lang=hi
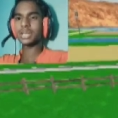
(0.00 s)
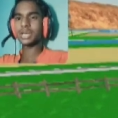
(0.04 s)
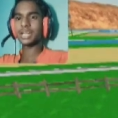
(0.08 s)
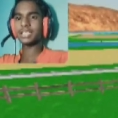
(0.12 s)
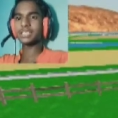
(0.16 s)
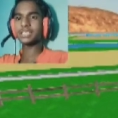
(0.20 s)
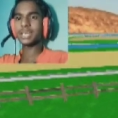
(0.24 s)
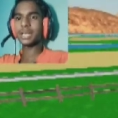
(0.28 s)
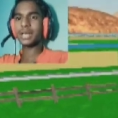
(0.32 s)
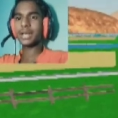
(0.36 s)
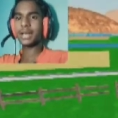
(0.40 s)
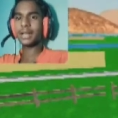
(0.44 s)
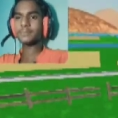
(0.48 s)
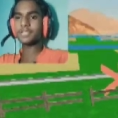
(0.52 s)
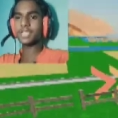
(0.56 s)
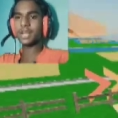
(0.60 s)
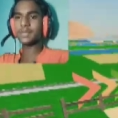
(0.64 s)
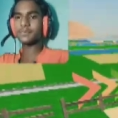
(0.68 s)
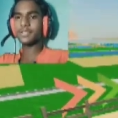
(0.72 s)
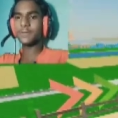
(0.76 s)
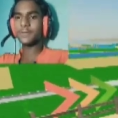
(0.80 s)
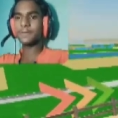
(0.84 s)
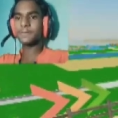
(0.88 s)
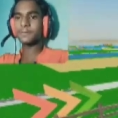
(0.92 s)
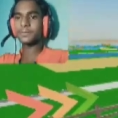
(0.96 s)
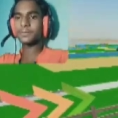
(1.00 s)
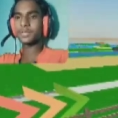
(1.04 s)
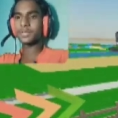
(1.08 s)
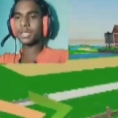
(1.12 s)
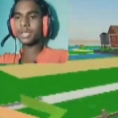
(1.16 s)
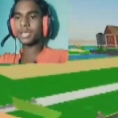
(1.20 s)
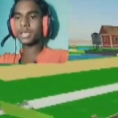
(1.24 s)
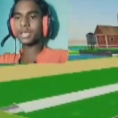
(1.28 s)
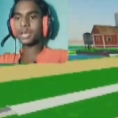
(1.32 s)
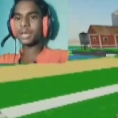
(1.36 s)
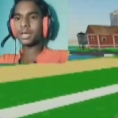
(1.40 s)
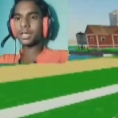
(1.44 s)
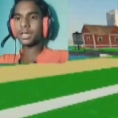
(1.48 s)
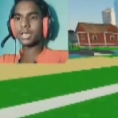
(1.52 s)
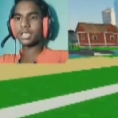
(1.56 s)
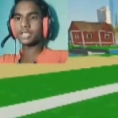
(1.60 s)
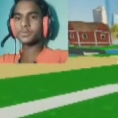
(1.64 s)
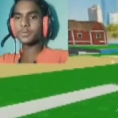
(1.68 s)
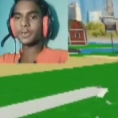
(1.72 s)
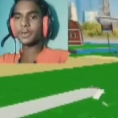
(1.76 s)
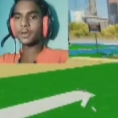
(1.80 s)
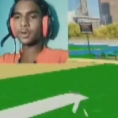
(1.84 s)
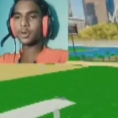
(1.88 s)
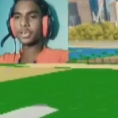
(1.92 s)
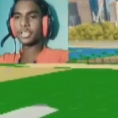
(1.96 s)
है सीधा जाना इधर जाना आराम से आराम से
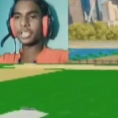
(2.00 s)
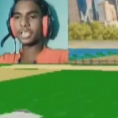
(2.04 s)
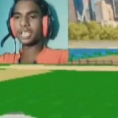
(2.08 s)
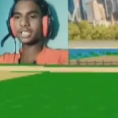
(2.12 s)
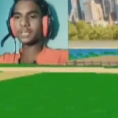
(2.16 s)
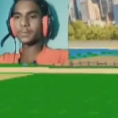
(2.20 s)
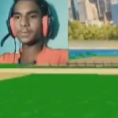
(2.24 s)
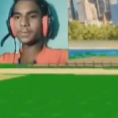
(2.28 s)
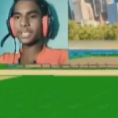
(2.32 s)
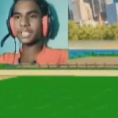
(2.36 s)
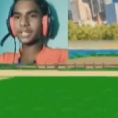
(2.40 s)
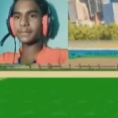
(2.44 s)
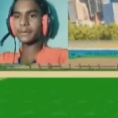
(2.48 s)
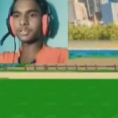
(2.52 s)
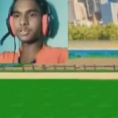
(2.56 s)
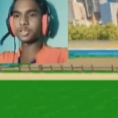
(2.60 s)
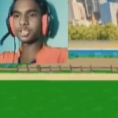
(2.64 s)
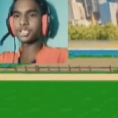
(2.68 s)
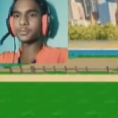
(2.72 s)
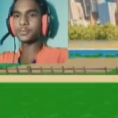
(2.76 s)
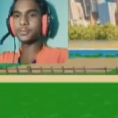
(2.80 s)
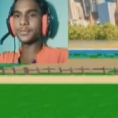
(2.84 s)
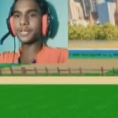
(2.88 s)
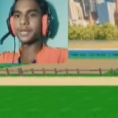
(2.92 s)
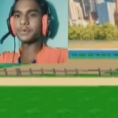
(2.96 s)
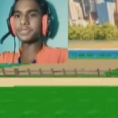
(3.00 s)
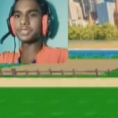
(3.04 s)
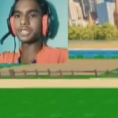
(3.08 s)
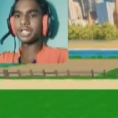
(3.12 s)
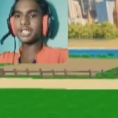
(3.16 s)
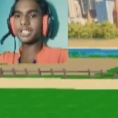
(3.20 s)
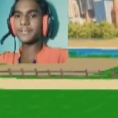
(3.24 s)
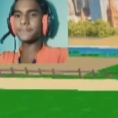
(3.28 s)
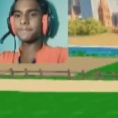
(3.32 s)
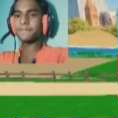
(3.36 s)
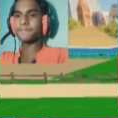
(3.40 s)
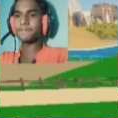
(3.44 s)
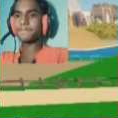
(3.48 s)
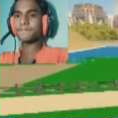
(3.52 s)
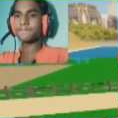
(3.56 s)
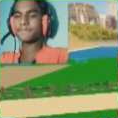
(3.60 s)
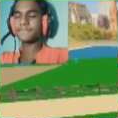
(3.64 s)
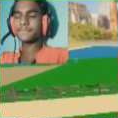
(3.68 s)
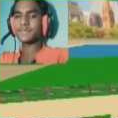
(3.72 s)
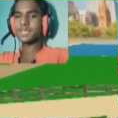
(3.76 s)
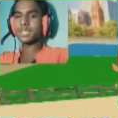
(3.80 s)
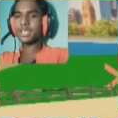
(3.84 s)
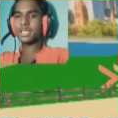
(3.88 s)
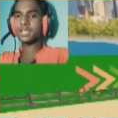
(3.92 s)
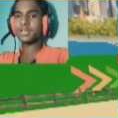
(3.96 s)
इसमें लोड नहीं है ना सब ट्रैक्टर थोड़ी स्पीड में चलेगी
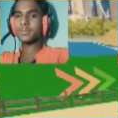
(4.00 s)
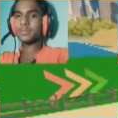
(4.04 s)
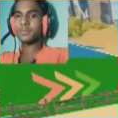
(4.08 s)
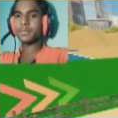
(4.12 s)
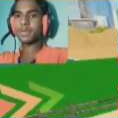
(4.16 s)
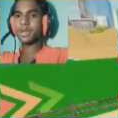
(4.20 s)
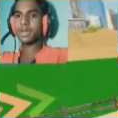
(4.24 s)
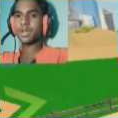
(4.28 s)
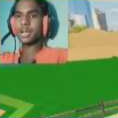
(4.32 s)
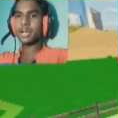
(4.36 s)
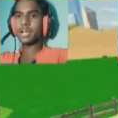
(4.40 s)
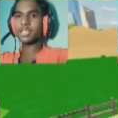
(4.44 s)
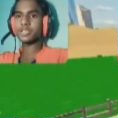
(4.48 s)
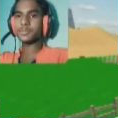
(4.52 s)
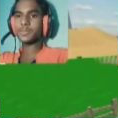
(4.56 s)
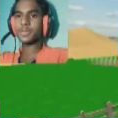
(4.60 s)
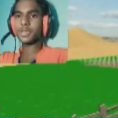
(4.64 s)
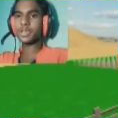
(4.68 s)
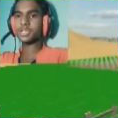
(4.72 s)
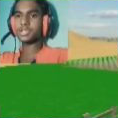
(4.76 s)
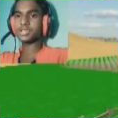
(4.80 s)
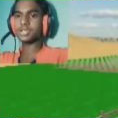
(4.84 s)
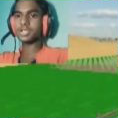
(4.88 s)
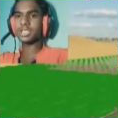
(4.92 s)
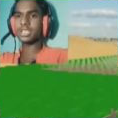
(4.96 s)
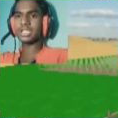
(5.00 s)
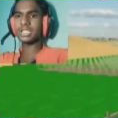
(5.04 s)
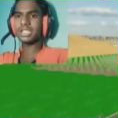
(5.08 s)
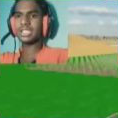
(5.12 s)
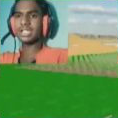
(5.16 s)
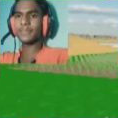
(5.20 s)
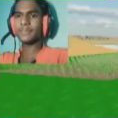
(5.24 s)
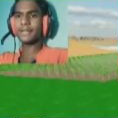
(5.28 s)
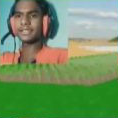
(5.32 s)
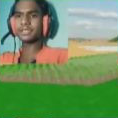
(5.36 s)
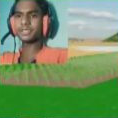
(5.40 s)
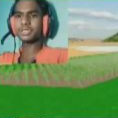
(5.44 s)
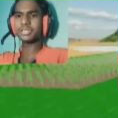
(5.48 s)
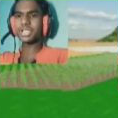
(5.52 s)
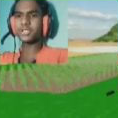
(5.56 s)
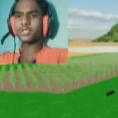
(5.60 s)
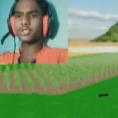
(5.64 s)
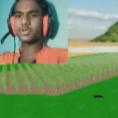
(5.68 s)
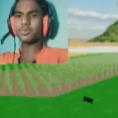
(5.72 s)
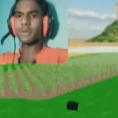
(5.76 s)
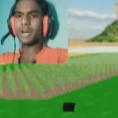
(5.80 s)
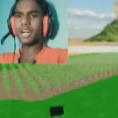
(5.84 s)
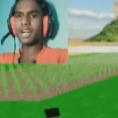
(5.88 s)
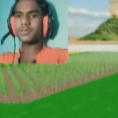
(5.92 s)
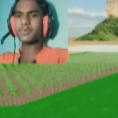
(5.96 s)
बस बस अभी तो
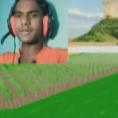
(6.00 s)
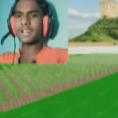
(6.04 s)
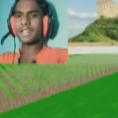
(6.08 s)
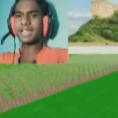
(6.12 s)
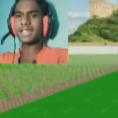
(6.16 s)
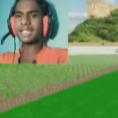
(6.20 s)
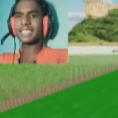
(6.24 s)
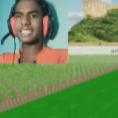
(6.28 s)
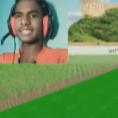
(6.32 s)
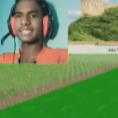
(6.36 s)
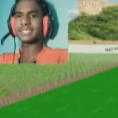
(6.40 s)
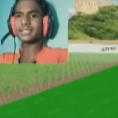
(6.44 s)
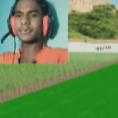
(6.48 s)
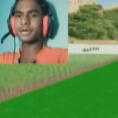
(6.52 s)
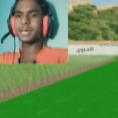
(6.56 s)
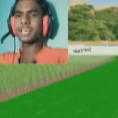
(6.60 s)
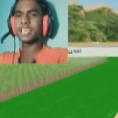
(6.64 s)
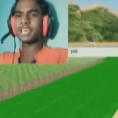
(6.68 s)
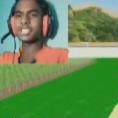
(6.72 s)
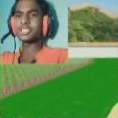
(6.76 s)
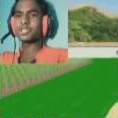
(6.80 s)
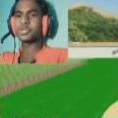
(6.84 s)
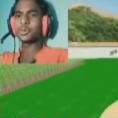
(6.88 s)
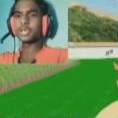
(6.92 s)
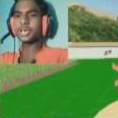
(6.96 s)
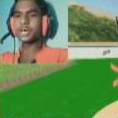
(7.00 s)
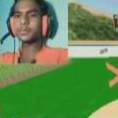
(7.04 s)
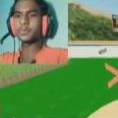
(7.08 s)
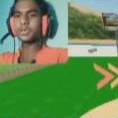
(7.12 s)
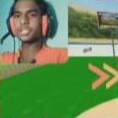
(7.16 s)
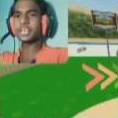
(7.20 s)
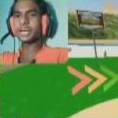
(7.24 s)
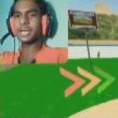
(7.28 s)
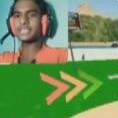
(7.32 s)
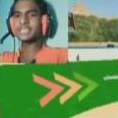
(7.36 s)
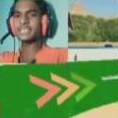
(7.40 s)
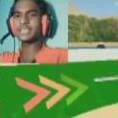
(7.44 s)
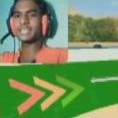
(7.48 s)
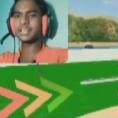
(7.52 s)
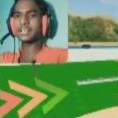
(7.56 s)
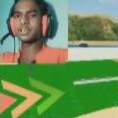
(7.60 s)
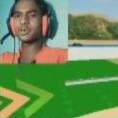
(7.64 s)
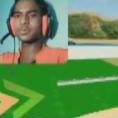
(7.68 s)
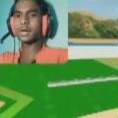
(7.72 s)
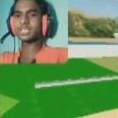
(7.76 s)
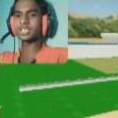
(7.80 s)
इतना घुमा घुमा के ले जाते हैं सब छोटे मोटे रास्ते